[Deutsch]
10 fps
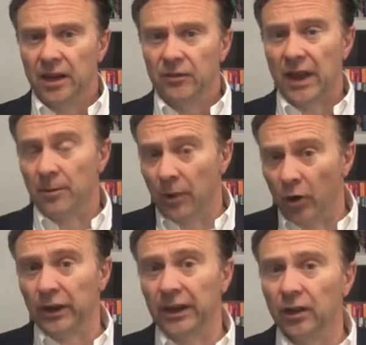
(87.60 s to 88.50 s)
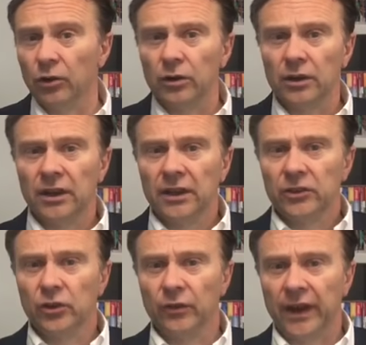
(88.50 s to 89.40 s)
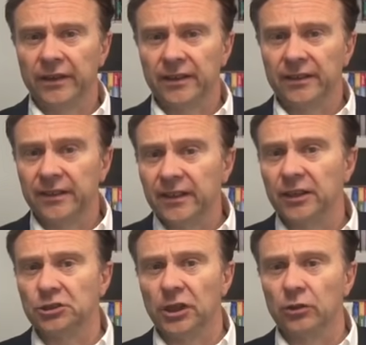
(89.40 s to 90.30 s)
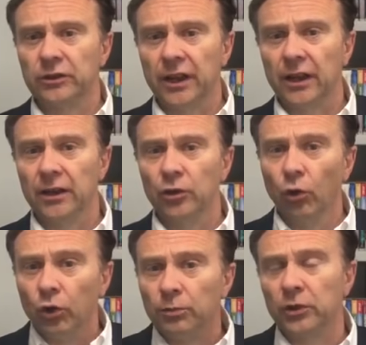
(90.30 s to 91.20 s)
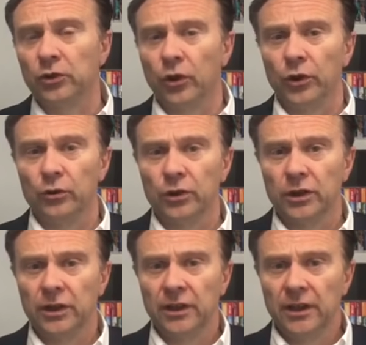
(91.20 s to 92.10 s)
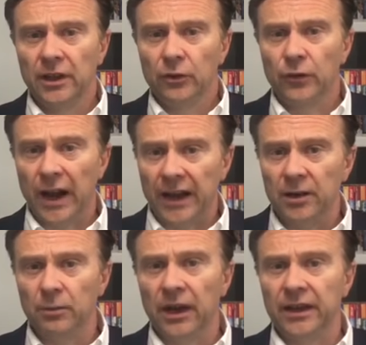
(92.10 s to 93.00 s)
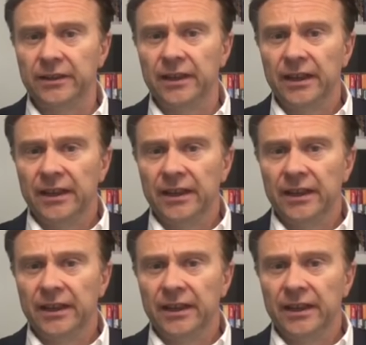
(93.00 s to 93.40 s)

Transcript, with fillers: Wir haben auch Regelungen zur weiteren Sicherstellung der Notbetreuung vereinbart.